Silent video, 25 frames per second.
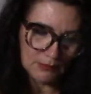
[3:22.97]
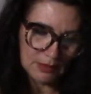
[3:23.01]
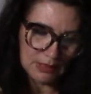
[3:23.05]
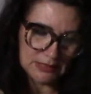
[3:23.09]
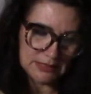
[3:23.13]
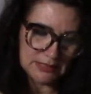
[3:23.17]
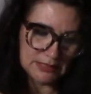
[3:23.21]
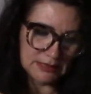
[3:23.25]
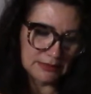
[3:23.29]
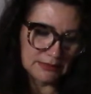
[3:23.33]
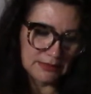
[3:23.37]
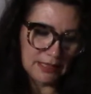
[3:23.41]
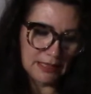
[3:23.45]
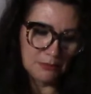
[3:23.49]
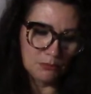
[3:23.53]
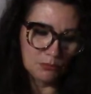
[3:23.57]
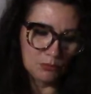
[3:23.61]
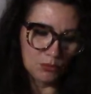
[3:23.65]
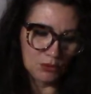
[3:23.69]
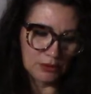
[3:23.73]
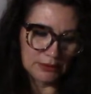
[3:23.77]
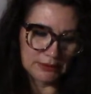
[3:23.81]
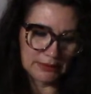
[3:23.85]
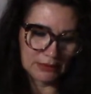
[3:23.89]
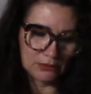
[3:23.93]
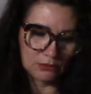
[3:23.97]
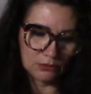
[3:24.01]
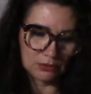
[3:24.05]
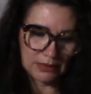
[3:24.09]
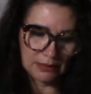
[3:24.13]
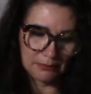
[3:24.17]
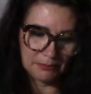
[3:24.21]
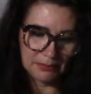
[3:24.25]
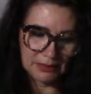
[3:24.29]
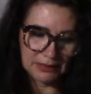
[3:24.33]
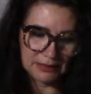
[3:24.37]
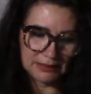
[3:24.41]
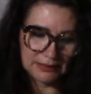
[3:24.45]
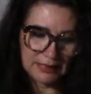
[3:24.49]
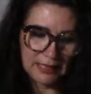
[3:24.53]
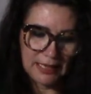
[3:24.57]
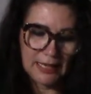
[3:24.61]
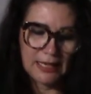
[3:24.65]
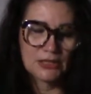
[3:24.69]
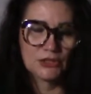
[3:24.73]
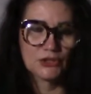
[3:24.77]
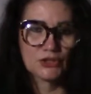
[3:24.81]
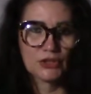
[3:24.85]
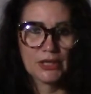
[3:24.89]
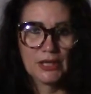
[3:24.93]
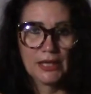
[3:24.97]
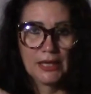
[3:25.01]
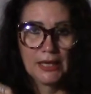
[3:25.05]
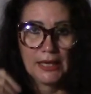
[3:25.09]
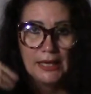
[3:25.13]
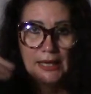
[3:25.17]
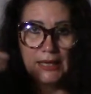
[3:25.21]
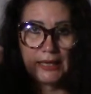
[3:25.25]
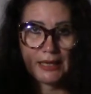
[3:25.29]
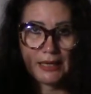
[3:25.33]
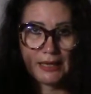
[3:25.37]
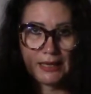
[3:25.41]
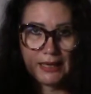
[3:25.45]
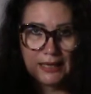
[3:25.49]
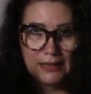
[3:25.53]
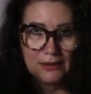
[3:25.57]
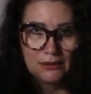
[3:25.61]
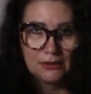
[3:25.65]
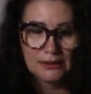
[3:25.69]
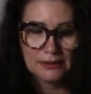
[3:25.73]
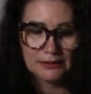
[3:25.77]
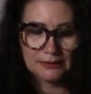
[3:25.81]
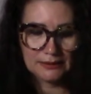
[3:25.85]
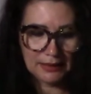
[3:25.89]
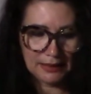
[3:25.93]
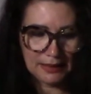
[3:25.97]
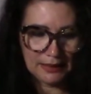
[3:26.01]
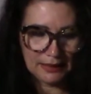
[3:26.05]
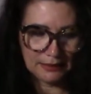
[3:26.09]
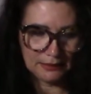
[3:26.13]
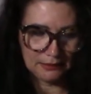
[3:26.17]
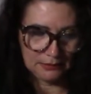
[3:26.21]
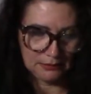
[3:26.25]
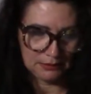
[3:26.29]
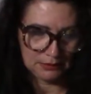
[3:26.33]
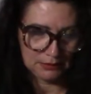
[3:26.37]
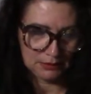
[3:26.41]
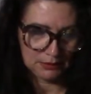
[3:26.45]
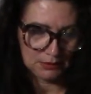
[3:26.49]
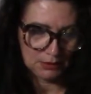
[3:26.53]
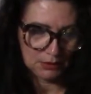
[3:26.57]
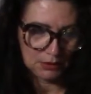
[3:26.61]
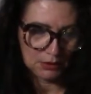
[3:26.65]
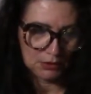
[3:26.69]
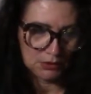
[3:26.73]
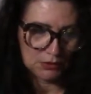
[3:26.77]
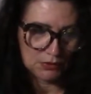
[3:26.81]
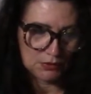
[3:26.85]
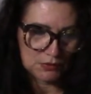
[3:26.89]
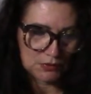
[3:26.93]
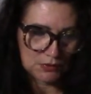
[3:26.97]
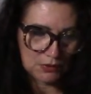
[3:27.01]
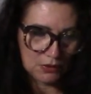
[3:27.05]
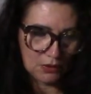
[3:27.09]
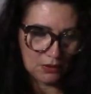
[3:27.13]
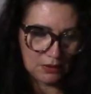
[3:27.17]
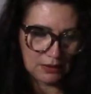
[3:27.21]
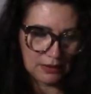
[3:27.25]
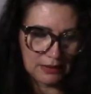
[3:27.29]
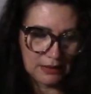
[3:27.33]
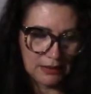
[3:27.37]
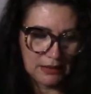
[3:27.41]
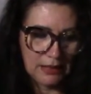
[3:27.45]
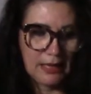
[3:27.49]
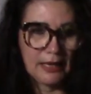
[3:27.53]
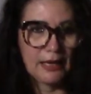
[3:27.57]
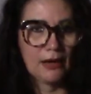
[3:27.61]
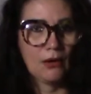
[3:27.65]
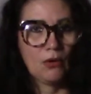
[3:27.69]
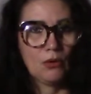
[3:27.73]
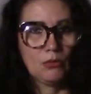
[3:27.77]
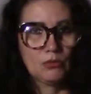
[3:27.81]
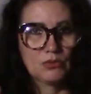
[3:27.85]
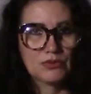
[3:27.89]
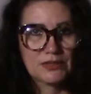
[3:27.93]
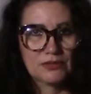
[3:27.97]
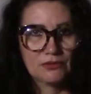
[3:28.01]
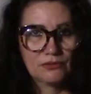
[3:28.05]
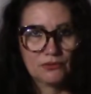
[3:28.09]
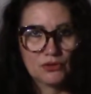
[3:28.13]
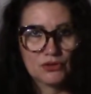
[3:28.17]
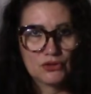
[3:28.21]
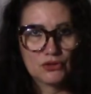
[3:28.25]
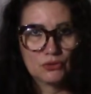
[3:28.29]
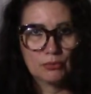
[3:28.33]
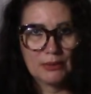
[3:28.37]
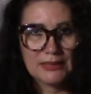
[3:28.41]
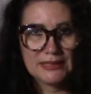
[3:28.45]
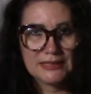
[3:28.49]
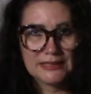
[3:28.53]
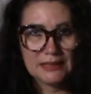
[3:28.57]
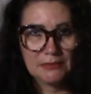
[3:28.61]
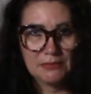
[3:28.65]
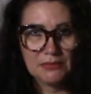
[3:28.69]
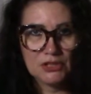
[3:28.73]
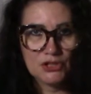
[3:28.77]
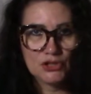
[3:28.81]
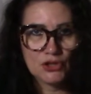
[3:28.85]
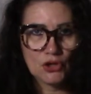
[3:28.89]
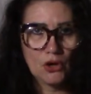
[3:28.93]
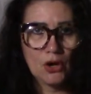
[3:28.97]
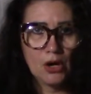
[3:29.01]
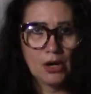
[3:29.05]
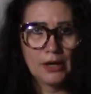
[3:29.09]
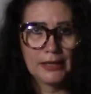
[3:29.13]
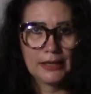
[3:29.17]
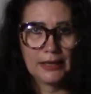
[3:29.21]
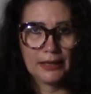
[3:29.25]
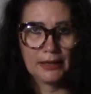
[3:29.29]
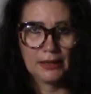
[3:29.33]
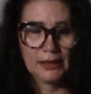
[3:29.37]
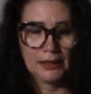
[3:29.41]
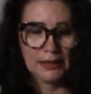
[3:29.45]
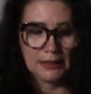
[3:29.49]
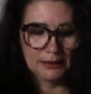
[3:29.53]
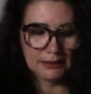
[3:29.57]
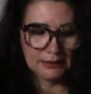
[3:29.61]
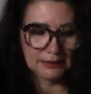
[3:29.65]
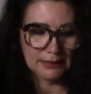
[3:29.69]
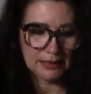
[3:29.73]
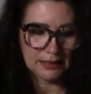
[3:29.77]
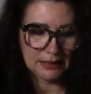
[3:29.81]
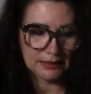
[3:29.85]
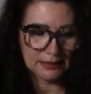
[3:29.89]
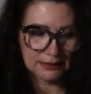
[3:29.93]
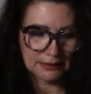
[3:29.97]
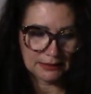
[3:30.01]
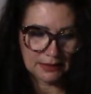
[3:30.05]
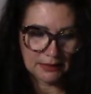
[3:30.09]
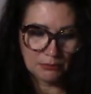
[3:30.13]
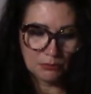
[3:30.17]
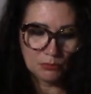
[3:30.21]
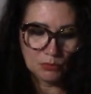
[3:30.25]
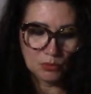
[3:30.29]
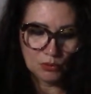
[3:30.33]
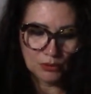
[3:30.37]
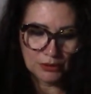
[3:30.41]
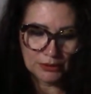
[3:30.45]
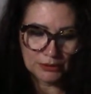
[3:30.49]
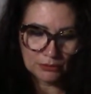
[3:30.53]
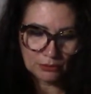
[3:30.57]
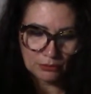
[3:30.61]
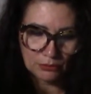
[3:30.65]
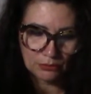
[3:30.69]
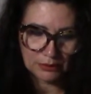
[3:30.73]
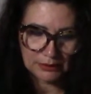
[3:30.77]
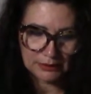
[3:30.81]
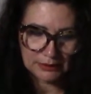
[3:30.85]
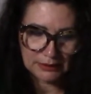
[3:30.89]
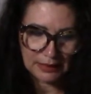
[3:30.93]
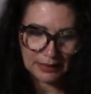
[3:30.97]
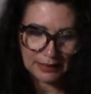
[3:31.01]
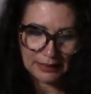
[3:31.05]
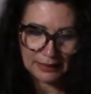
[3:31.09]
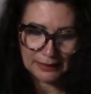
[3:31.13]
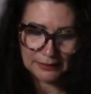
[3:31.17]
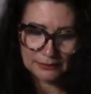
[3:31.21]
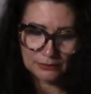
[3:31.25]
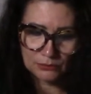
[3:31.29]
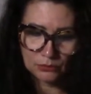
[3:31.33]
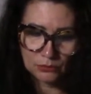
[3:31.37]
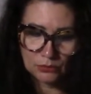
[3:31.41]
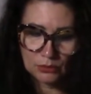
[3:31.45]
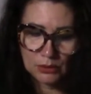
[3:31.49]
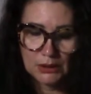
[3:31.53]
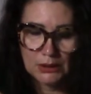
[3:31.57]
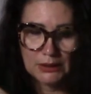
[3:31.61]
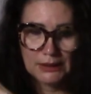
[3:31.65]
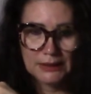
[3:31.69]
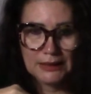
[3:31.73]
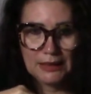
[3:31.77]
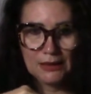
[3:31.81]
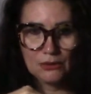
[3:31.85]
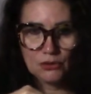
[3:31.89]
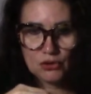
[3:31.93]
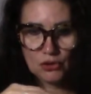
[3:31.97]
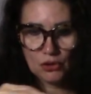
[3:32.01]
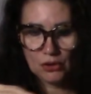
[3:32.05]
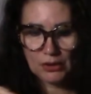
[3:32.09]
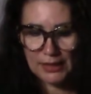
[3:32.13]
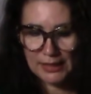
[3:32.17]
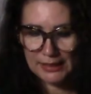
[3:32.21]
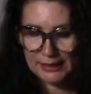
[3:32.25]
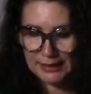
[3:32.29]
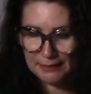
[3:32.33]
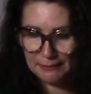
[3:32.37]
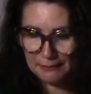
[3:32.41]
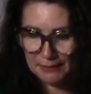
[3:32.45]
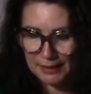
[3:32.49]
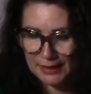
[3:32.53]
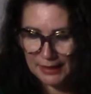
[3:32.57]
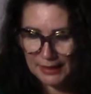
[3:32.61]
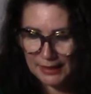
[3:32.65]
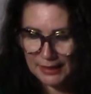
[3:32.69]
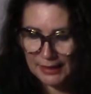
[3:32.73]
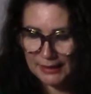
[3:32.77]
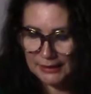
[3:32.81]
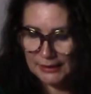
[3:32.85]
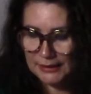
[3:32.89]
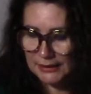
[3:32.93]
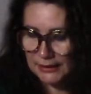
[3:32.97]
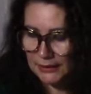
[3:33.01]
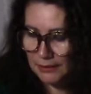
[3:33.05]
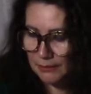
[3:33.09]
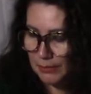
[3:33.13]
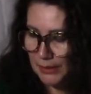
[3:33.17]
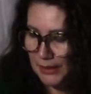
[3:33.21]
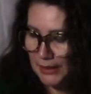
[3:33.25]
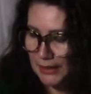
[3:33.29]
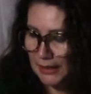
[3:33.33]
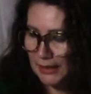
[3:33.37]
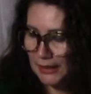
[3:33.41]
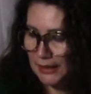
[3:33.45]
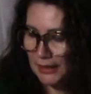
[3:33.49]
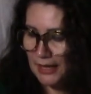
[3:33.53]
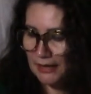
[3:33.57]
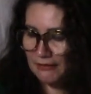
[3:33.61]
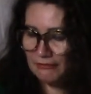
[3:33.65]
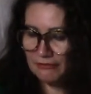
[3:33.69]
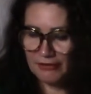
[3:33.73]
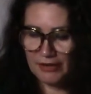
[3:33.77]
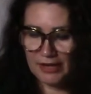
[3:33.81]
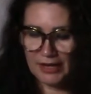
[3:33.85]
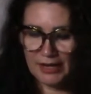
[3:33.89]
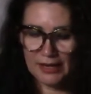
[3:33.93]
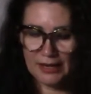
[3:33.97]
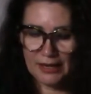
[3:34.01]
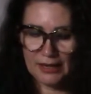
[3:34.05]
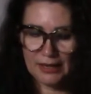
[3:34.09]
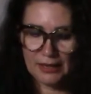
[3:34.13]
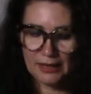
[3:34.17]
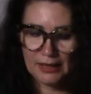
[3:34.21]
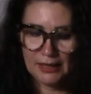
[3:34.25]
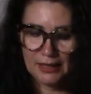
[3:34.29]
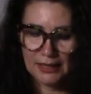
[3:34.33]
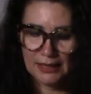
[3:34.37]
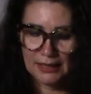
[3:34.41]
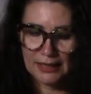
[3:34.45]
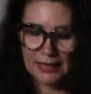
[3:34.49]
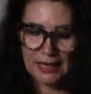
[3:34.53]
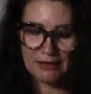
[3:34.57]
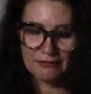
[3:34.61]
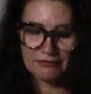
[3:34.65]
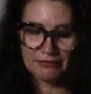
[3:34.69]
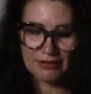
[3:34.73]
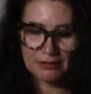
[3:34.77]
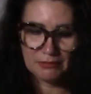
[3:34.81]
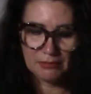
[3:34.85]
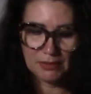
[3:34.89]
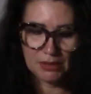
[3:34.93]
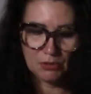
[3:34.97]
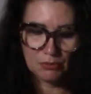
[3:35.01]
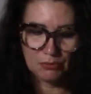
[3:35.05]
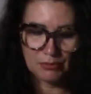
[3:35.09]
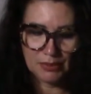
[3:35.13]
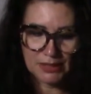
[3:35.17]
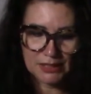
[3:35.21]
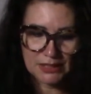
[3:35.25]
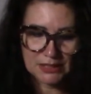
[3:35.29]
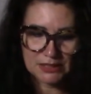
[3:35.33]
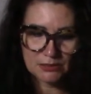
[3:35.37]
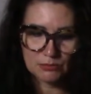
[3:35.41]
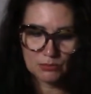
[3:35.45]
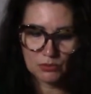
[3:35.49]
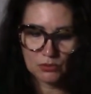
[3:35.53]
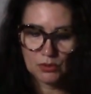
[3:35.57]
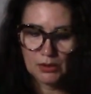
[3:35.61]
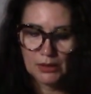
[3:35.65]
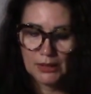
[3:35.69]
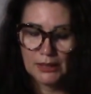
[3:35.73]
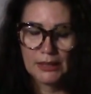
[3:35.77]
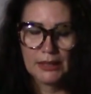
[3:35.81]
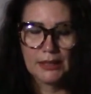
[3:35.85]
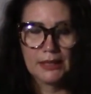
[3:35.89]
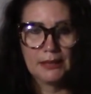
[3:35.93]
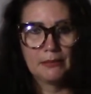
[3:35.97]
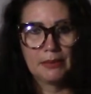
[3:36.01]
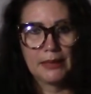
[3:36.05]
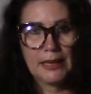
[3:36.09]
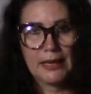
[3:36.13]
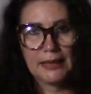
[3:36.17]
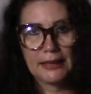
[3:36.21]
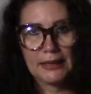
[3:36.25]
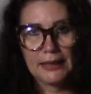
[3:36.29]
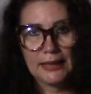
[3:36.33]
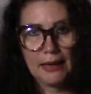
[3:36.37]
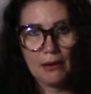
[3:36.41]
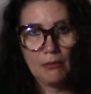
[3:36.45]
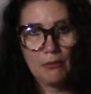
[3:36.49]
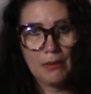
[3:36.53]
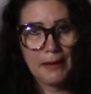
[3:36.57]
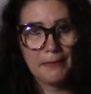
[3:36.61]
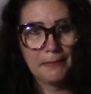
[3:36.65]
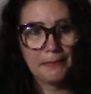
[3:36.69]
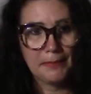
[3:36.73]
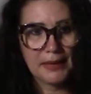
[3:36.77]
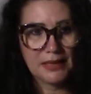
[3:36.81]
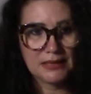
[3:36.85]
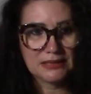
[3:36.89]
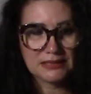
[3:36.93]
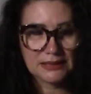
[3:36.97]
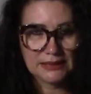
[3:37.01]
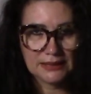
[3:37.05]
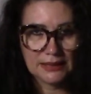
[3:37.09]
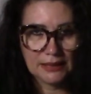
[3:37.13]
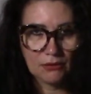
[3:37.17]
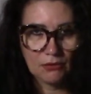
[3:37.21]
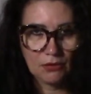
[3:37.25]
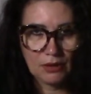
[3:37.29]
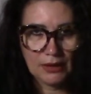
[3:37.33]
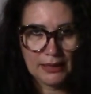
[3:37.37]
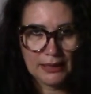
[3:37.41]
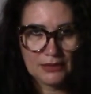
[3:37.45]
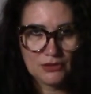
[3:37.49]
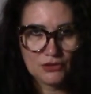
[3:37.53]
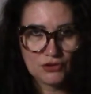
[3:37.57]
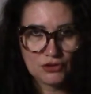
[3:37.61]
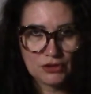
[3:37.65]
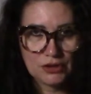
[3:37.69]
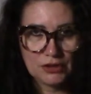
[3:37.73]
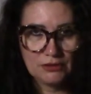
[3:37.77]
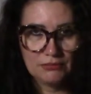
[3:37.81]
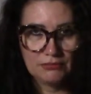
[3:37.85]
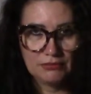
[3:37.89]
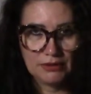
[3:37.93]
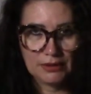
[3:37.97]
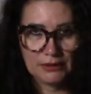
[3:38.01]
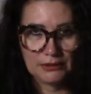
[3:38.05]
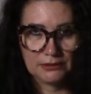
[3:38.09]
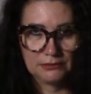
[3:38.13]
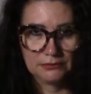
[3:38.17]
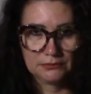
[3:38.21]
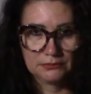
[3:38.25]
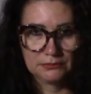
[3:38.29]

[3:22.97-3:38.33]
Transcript: se tem muita durabilidade. É claro que tem, só que é como se fosse uma semijoia. Tem que ter muito cuidado, não jogar na máquina para lavar, lavar a mão mesmo. Lembrar que é uma peça decorativa,